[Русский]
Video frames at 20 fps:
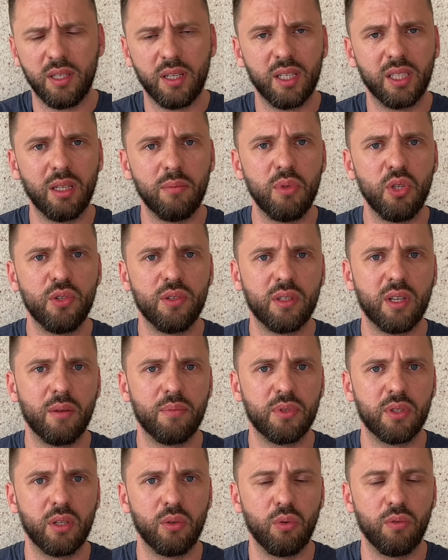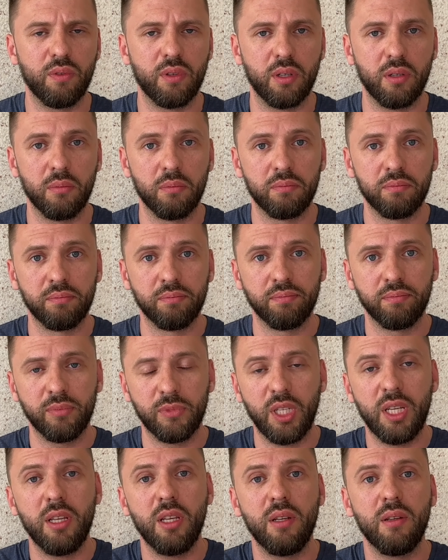экономической обстановкой,
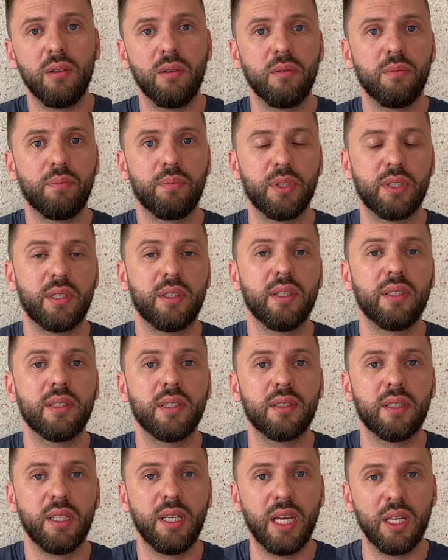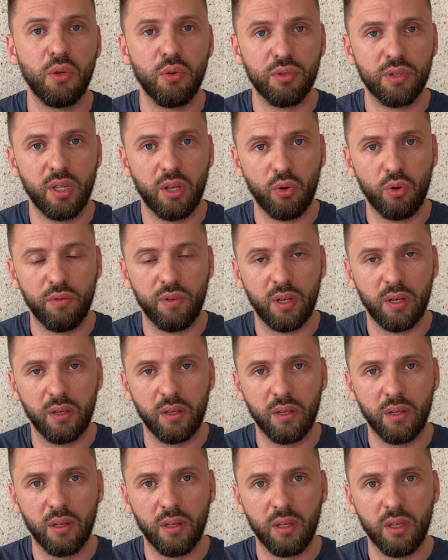да и по состоянию здоровья.
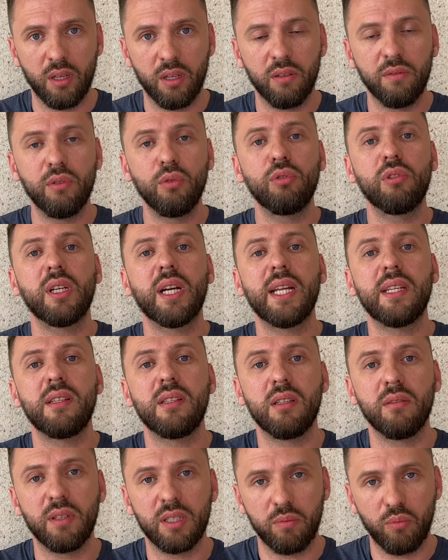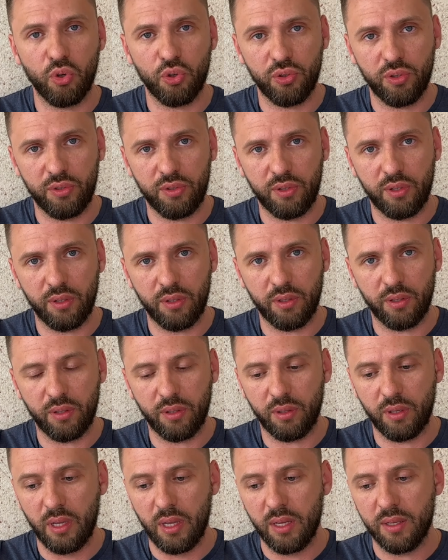Вы утратите возможность
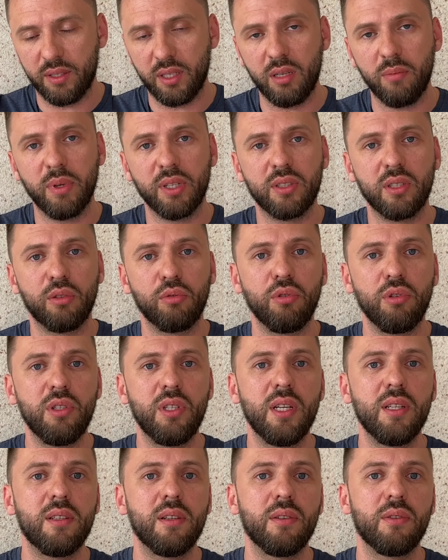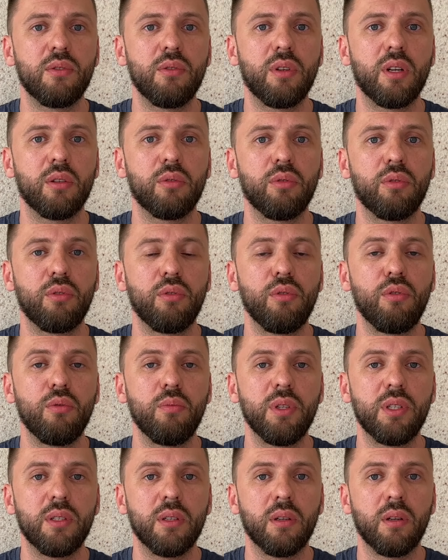э, заниматься той деятельностью, которую
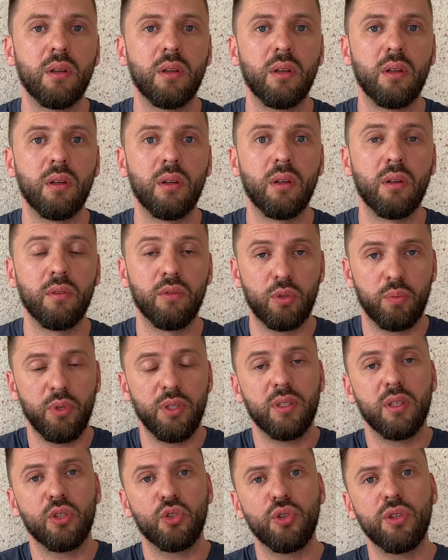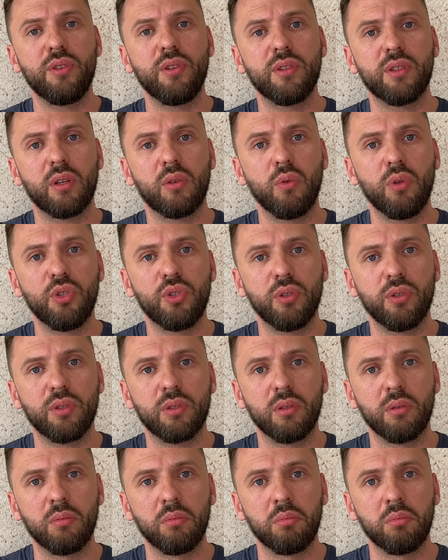любите. Смысл жизни закончился.